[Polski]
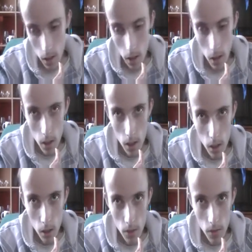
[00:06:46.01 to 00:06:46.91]
e,
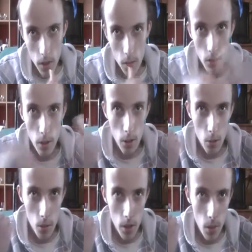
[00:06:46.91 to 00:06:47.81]
w jednym vlogu
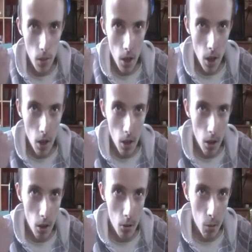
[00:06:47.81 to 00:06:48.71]
powiedziałem o
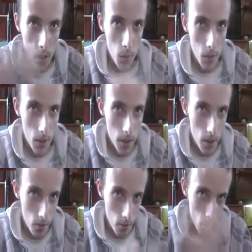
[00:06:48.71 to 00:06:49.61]
ulubionej
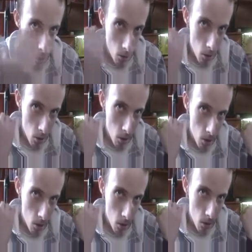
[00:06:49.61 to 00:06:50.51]
muzyce, w drugim
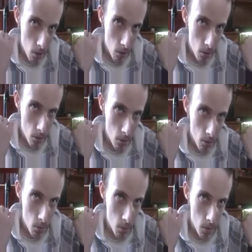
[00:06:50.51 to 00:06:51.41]
o
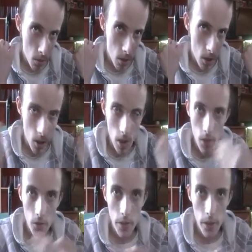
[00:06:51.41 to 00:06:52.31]
ulubionych
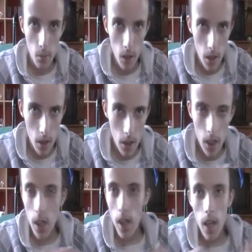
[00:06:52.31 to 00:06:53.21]
filmach
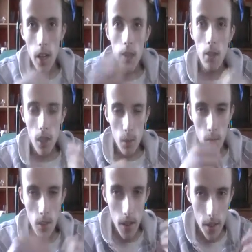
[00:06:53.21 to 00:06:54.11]
ale tylko tak
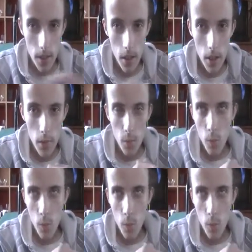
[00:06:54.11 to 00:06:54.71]
mniej więcej.